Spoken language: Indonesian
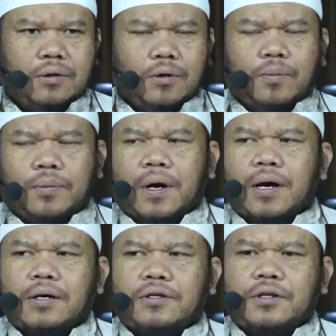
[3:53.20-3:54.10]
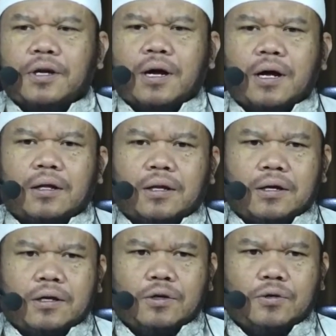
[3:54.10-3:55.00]
Umpah istirahat
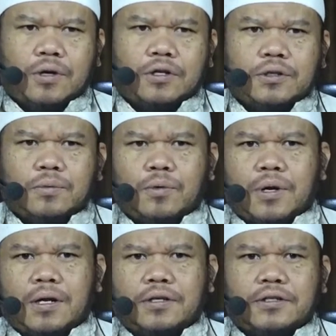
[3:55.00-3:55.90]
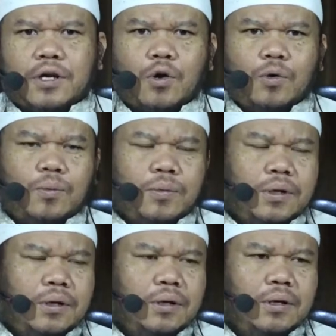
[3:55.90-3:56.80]
aja sudah sebulan saum
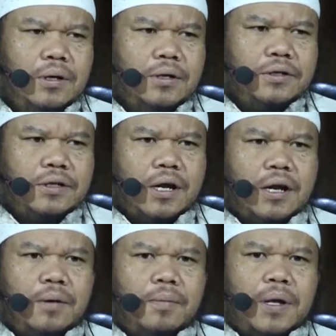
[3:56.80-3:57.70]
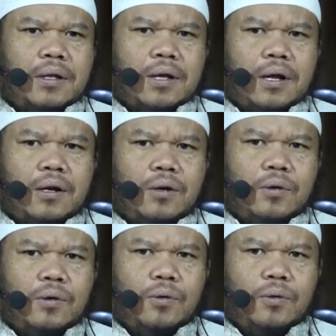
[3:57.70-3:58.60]
nih. Sekarang batal
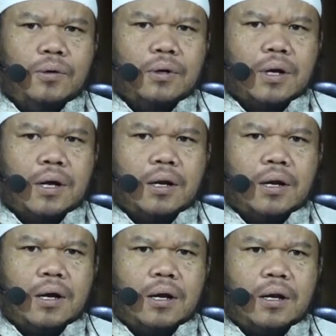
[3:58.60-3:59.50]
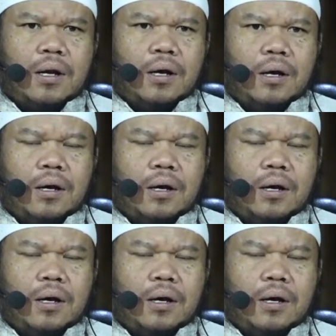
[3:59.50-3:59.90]
dulu karena ada